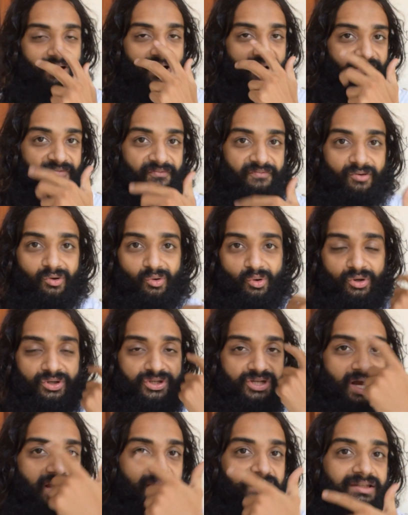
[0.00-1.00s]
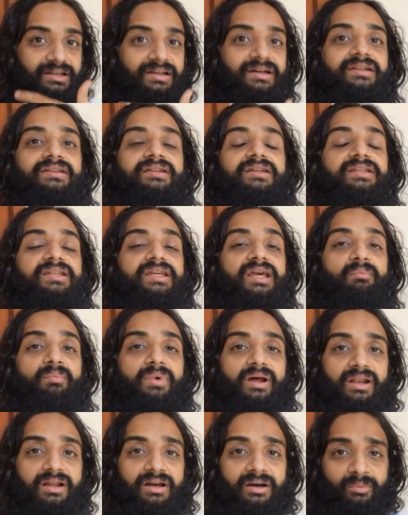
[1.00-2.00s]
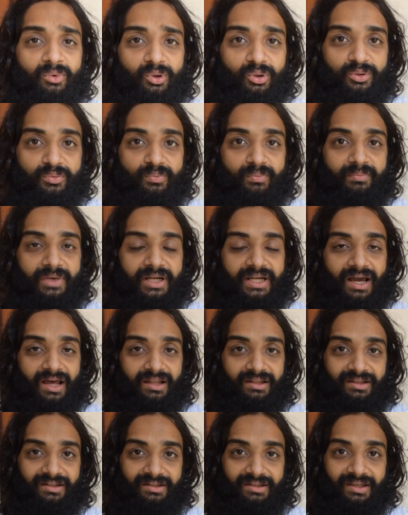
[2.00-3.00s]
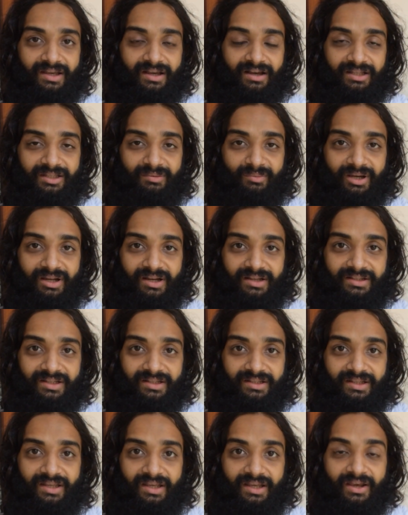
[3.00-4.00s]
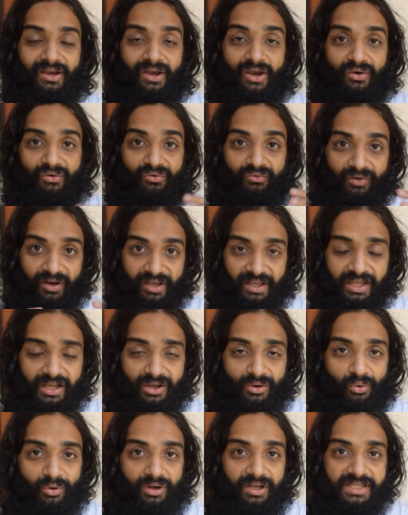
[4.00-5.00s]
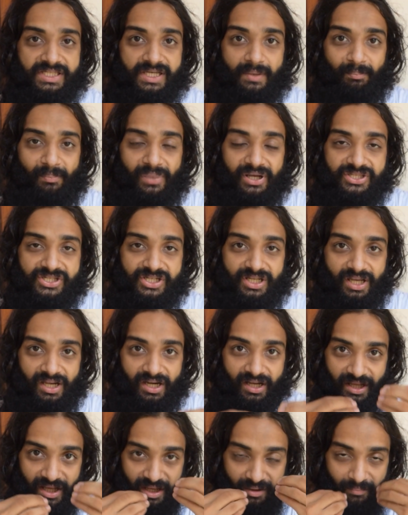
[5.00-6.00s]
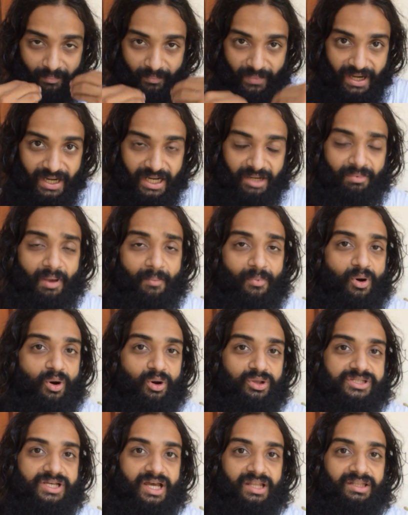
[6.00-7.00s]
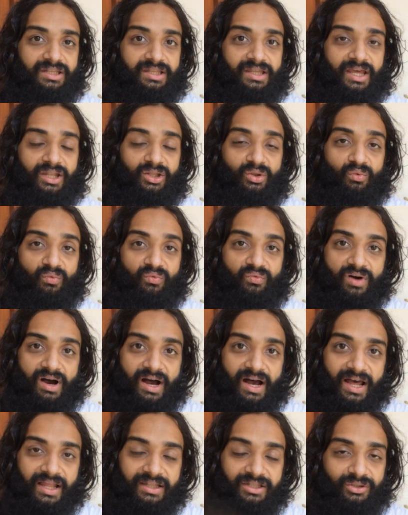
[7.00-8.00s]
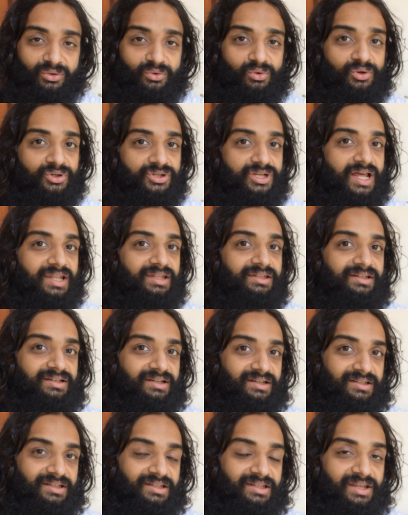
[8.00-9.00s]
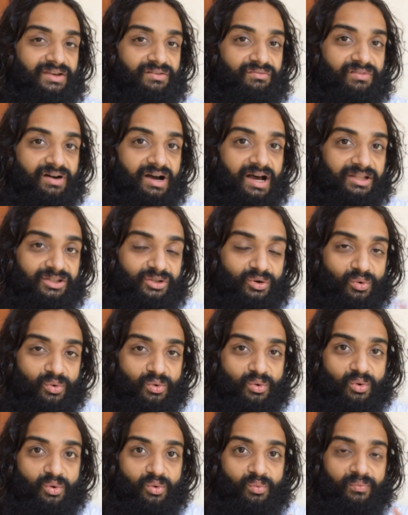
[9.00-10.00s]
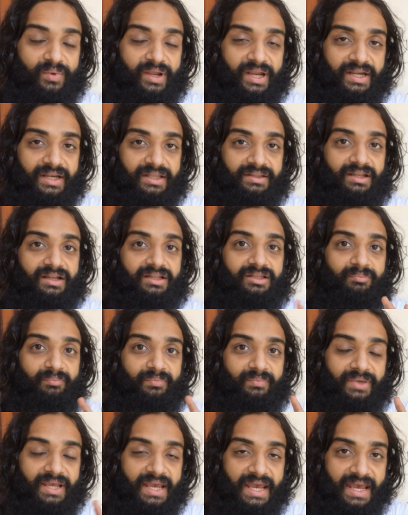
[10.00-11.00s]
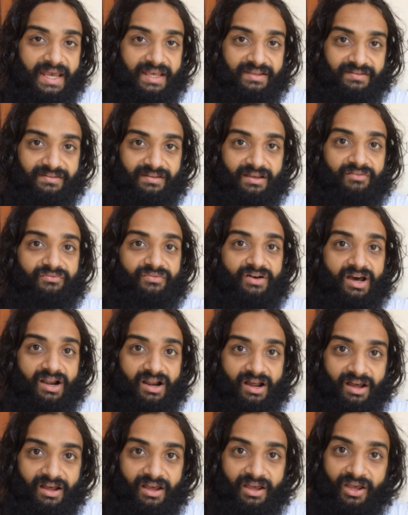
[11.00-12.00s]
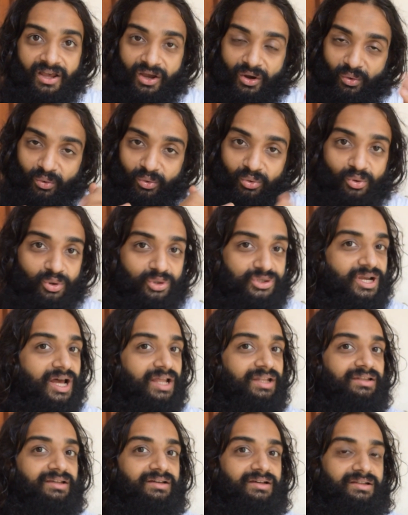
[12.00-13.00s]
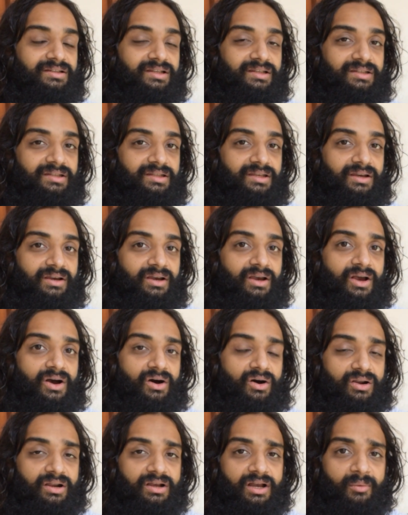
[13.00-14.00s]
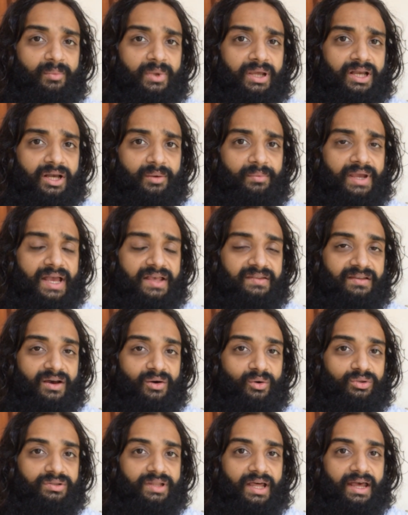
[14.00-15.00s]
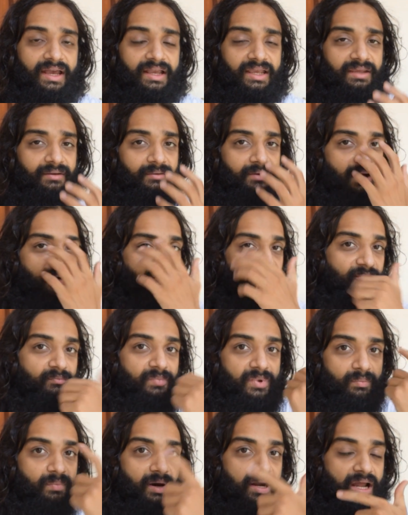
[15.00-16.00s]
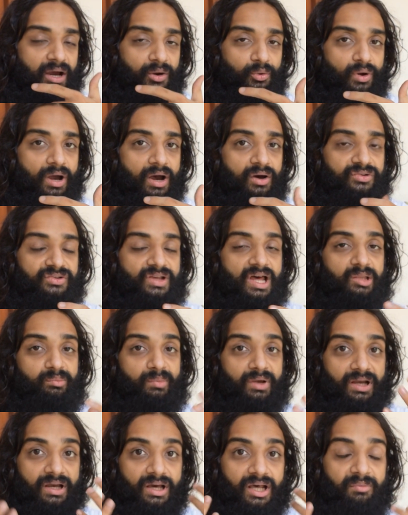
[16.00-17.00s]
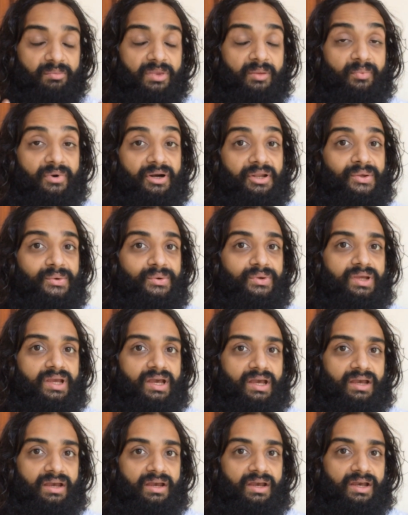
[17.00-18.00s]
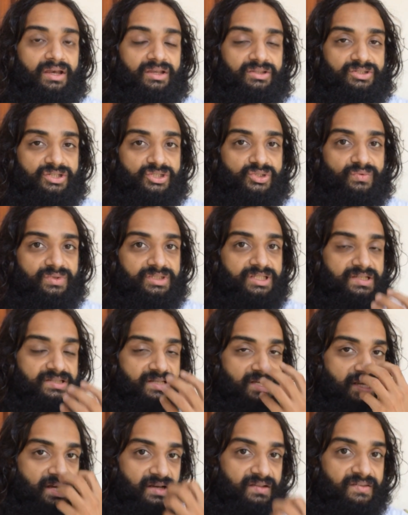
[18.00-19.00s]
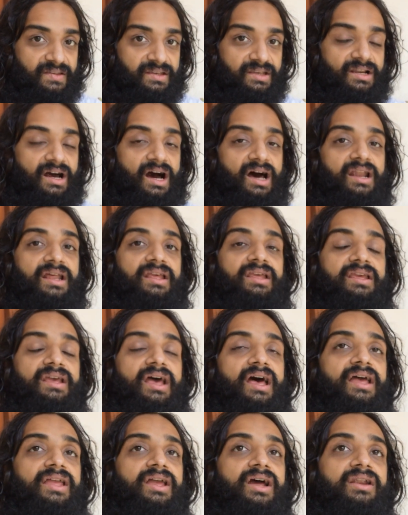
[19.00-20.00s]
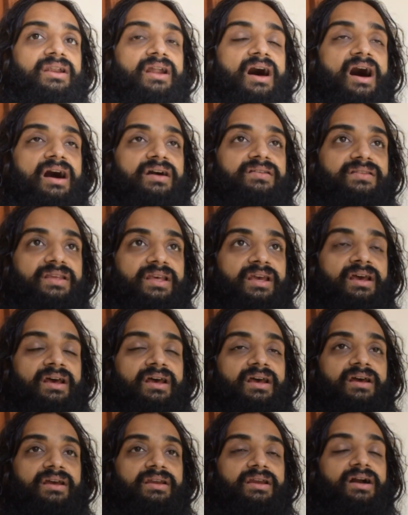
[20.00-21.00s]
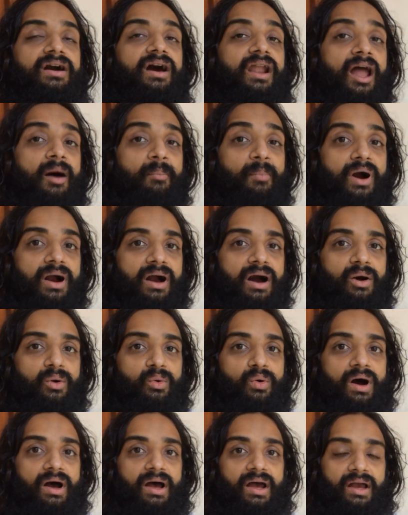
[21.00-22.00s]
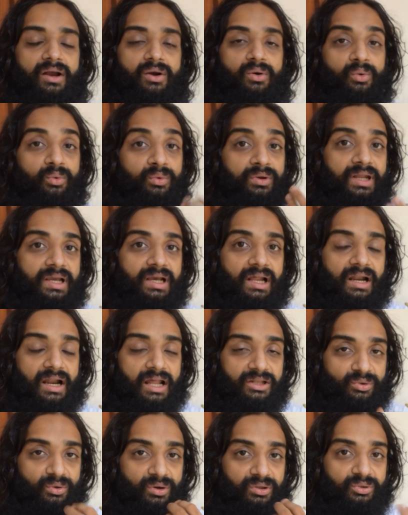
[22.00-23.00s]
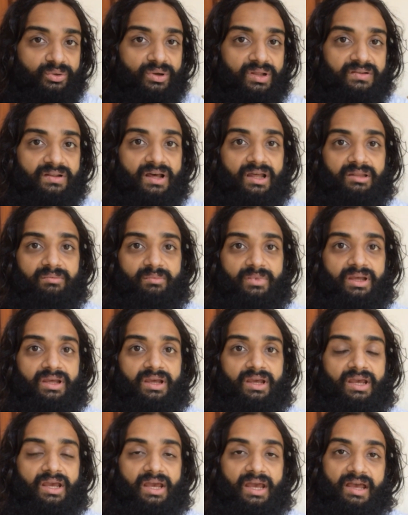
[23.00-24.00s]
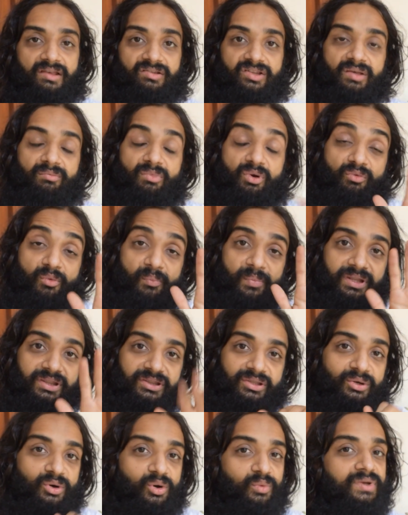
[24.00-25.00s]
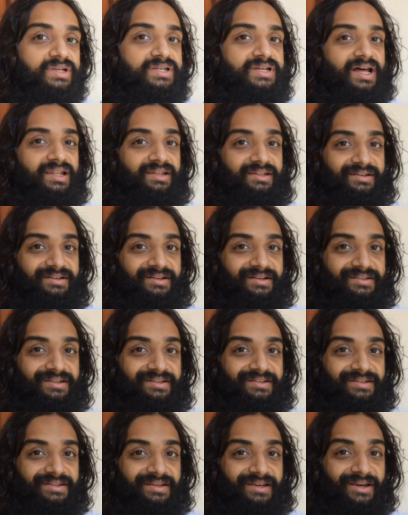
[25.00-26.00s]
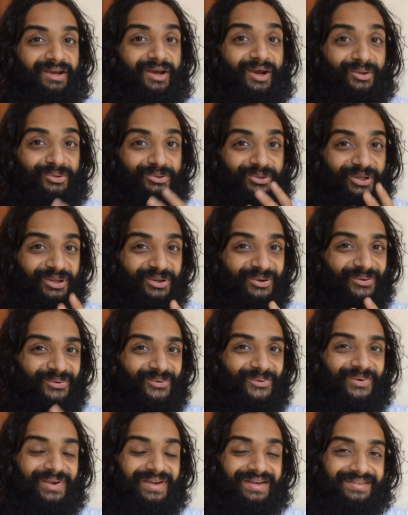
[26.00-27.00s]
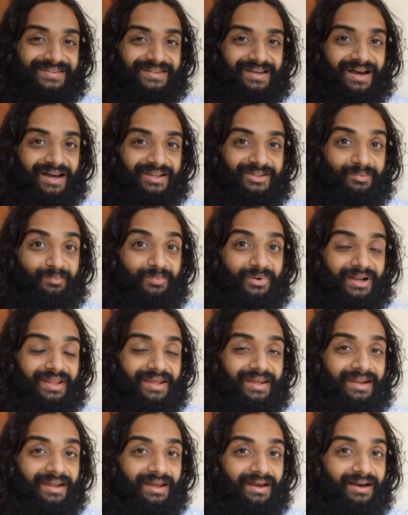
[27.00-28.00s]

कफ को शांत कर देती है बलगम को मिटा देती है ख़त्म कर देती है वही गोली जब पच करके पेट में पहुंच जाती है तो वात को शांत कर देती है वात रोगों को पेट दर्द गैस अफारा उनको शांत कर देती है और कभी कभी ऐसा होता है कि कफ भी बना हुआ है और साथ में गर्मी पड़ी हुई है जिस वजह से नक्सीर आ रही है या नाक से या गला पका हुआ है खून निकल रहा है थोड़ा थोड़ा साथ में ऐसे में वो पित्त को भी शांत कर देती है तीनों को एक साथ बड़े